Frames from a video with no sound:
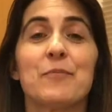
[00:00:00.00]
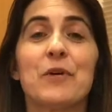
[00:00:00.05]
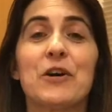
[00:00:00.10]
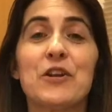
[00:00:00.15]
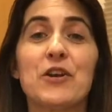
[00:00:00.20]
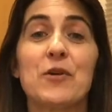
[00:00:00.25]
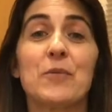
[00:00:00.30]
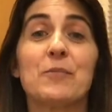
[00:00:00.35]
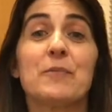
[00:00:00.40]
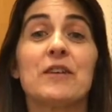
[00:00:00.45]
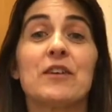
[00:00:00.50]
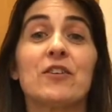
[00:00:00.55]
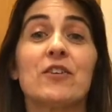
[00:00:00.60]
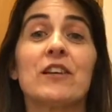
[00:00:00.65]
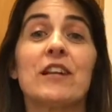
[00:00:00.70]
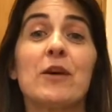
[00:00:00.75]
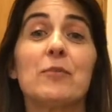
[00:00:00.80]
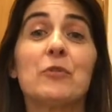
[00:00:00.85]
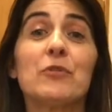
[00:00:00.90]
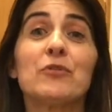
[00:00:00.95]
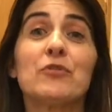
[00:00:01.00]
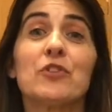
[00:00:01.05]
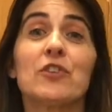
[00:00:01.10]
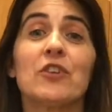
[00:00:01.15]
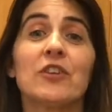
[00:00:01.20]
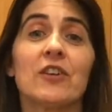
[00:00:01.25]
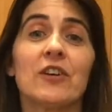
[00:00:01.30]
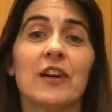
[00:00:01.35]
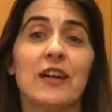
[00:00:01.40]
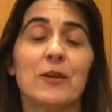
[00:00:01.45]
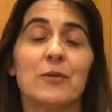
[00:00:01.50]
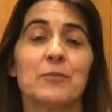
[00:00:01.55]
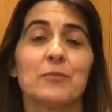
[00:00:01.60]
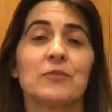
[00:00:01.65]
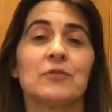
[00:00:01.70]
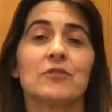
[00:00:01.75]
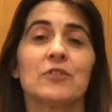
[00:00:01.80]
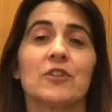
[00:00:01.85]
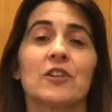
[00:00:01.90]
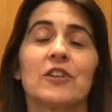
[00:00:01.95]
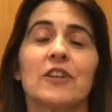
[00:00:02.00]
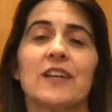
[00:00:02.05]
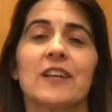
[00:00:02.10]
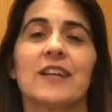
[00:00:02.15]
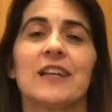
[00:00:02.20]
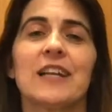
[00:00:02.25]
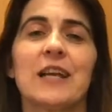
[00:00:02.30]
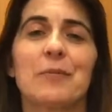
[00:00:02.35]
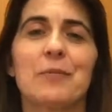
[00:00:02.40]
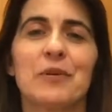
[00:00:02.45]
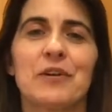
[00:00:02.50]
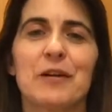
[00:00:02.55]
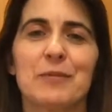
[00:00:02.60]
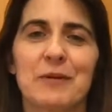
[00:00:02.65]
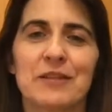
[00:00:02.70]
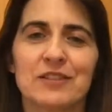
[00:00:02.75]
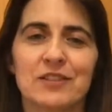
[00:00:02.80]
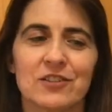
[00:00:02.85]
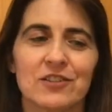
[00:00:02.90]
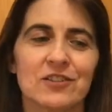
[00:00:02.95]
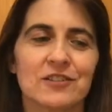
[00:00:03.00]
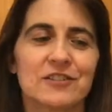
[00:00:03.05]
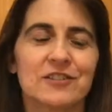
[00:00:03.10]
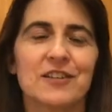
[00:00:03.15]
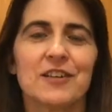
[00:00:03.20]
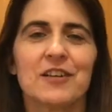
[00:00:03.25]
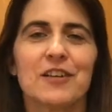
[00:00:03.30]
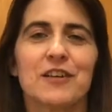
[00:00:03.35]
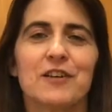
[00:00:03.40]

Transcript: Bueno, mi hola mundo al mundo de la programación